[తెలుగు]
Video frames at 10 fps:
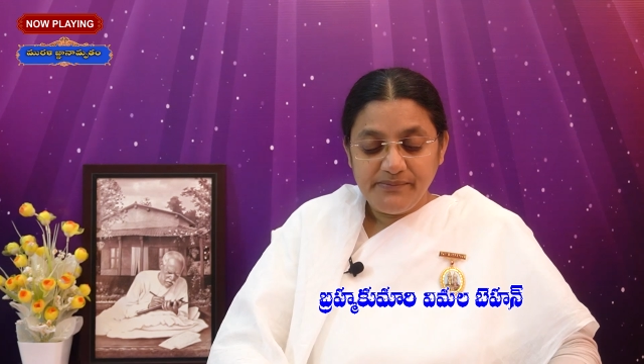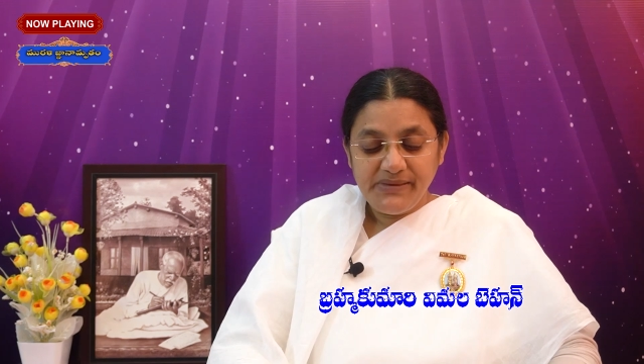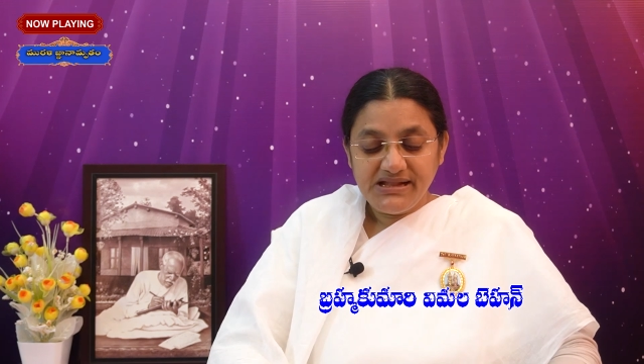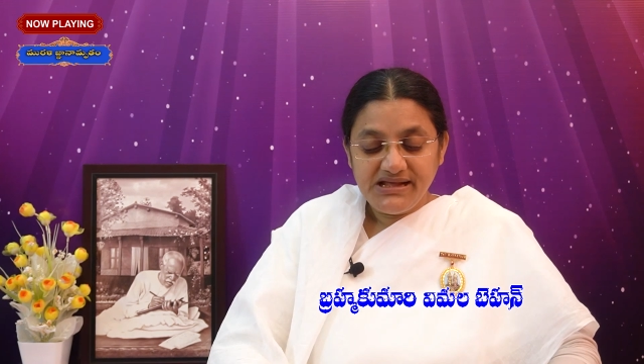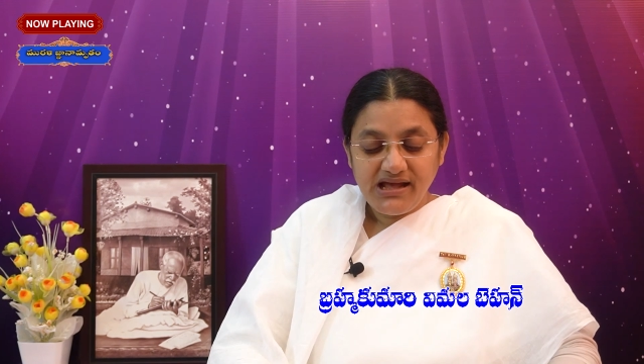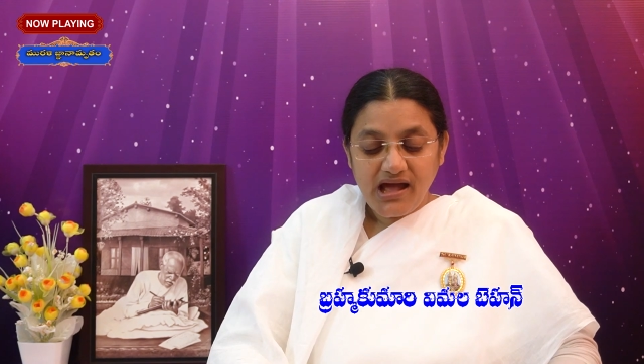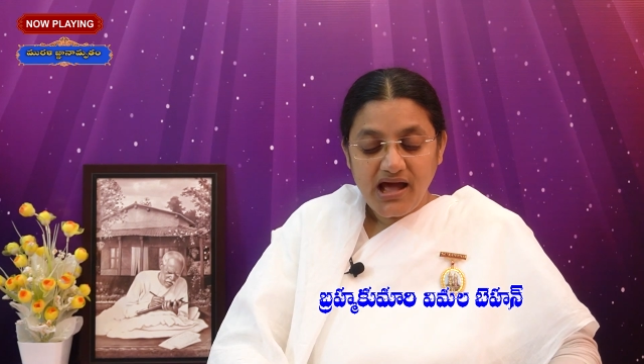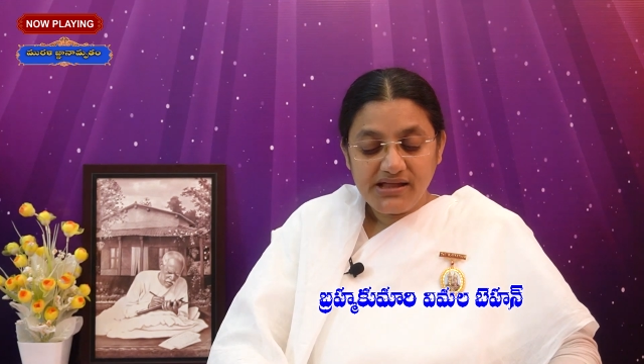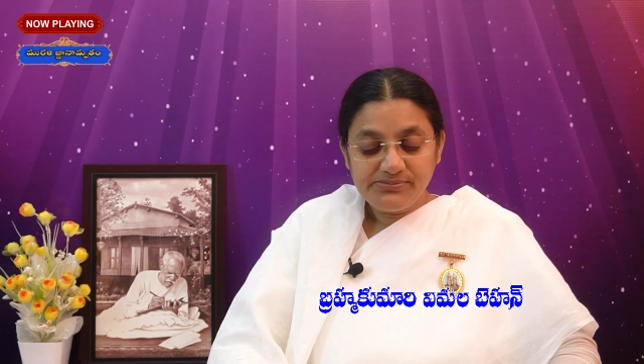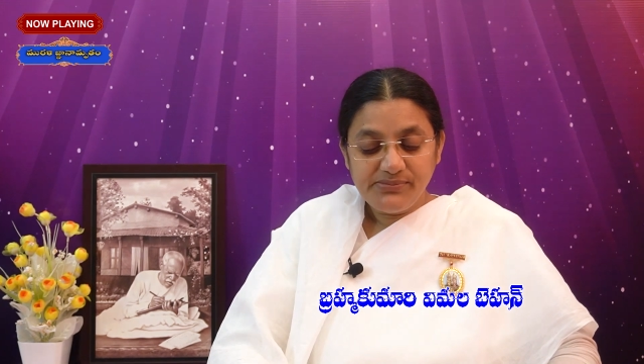మీది
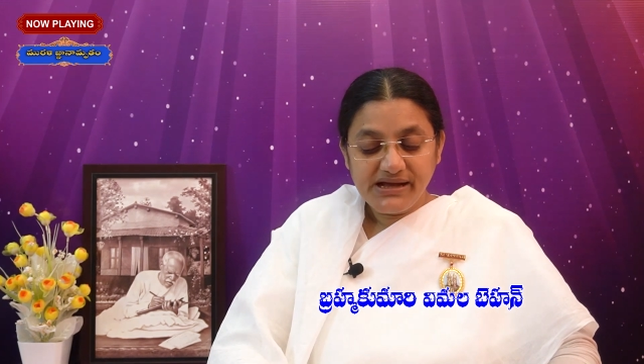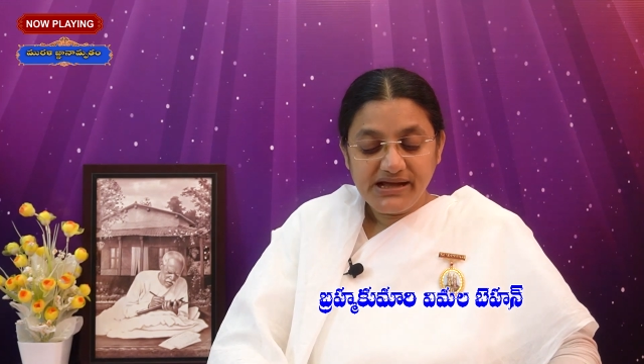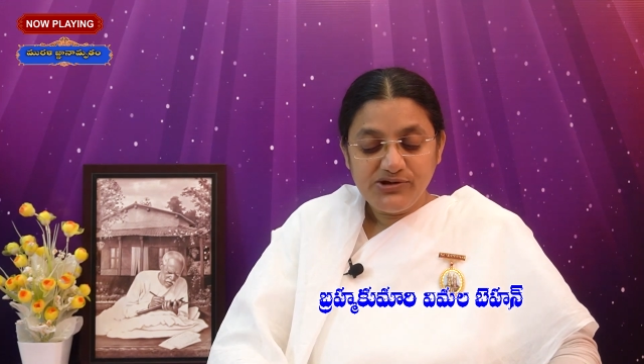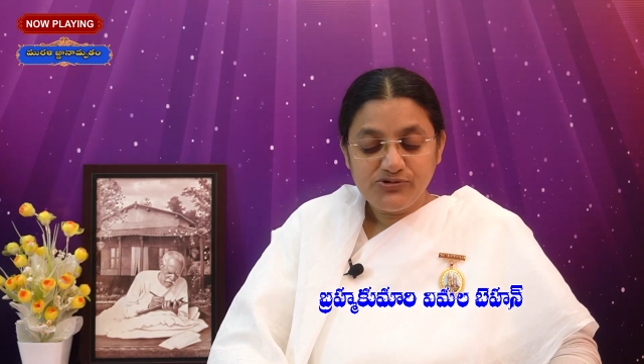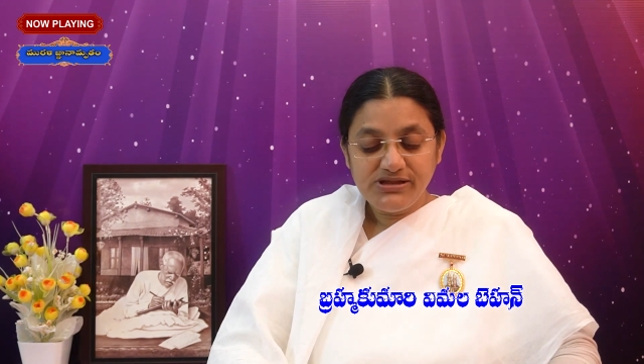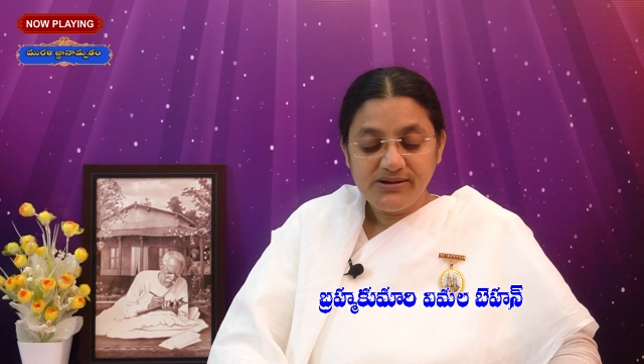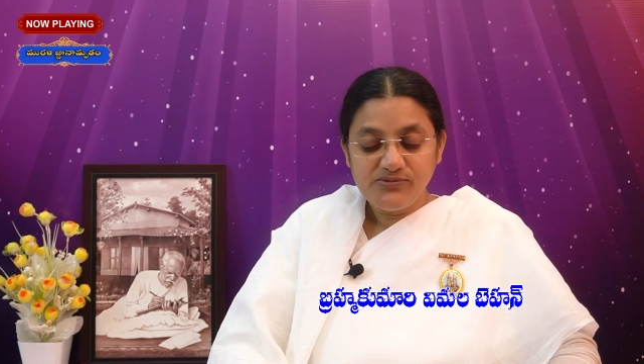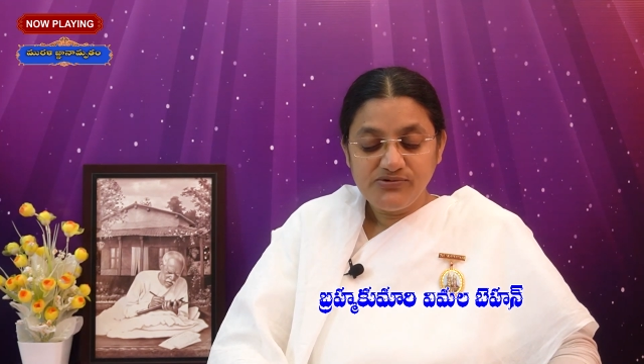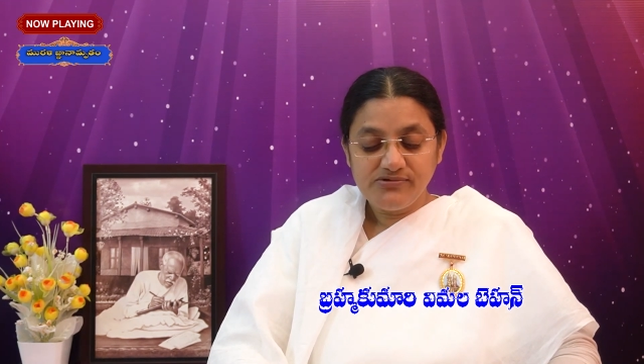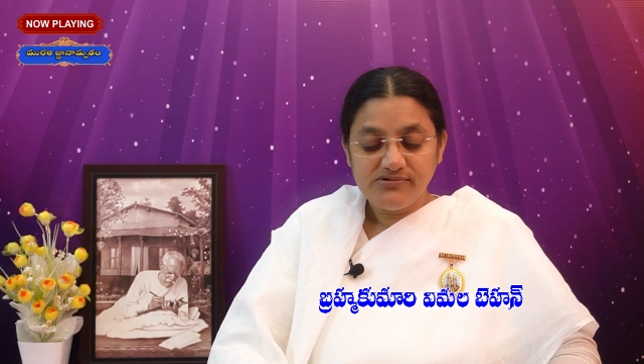ఆత్మిక
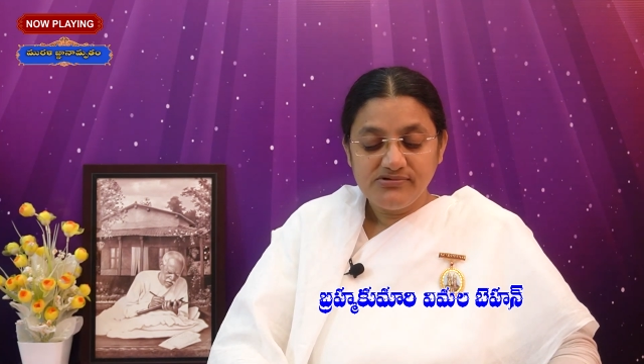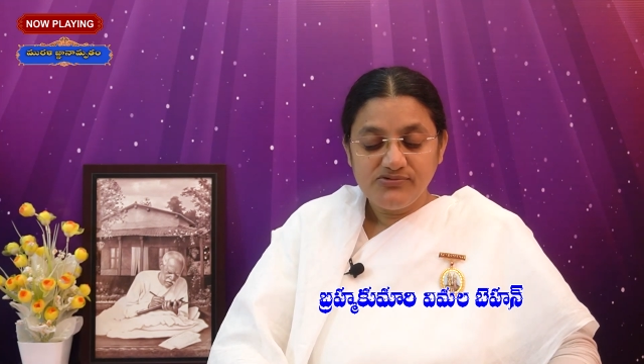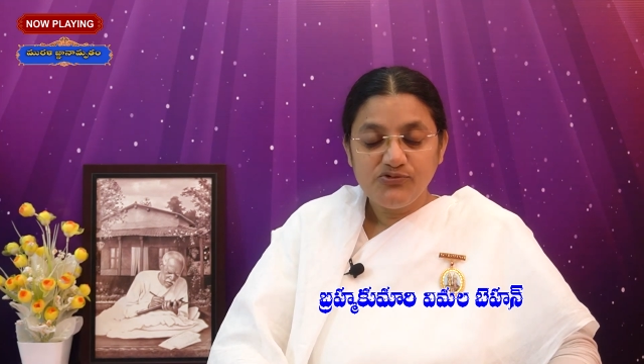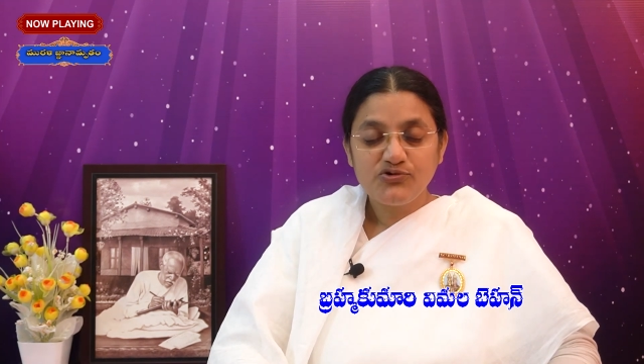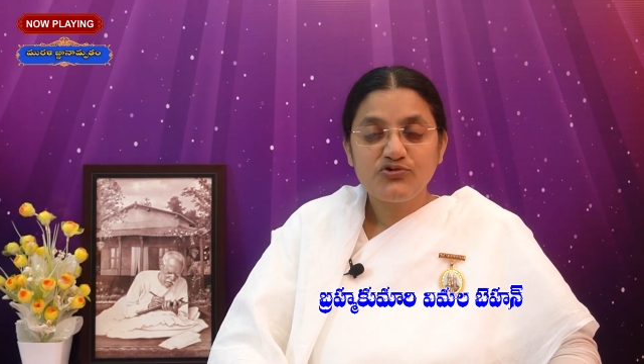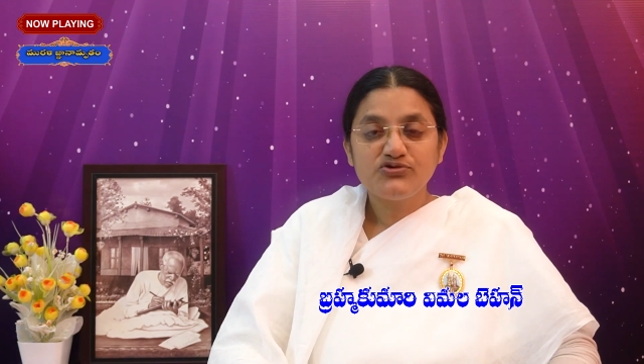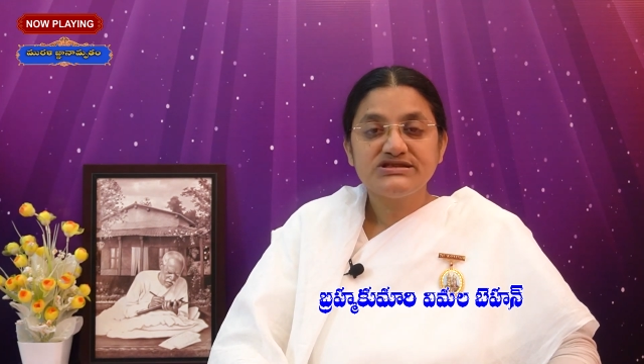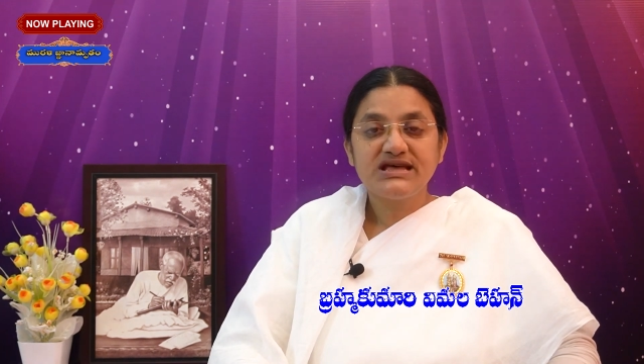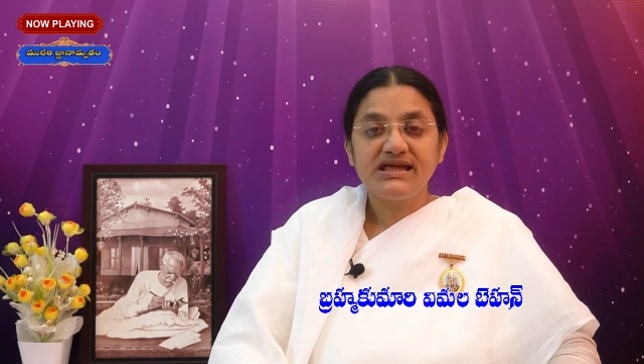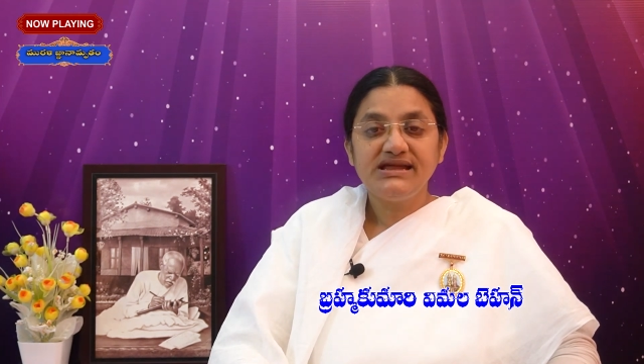యుద్ధము
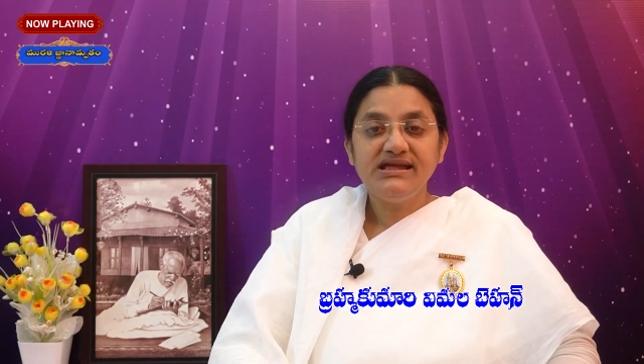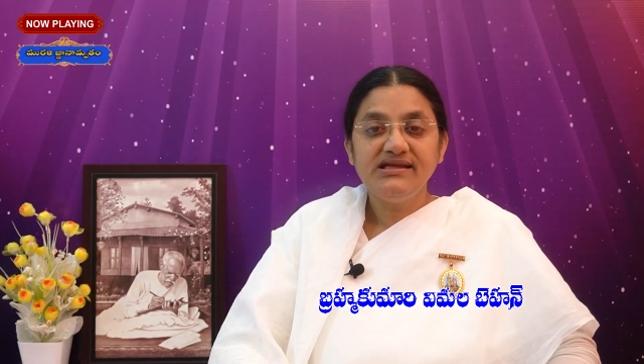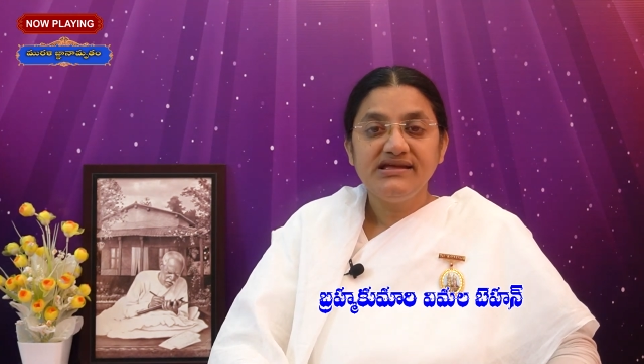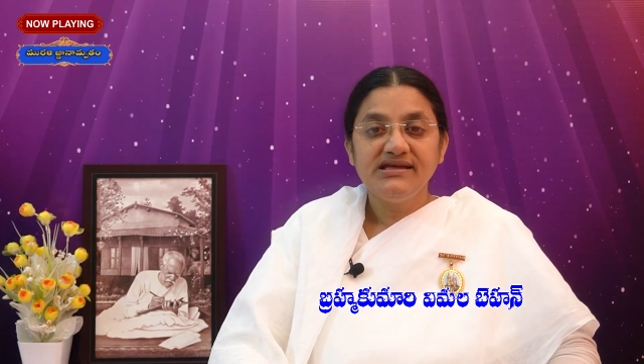ఒక్కోసారి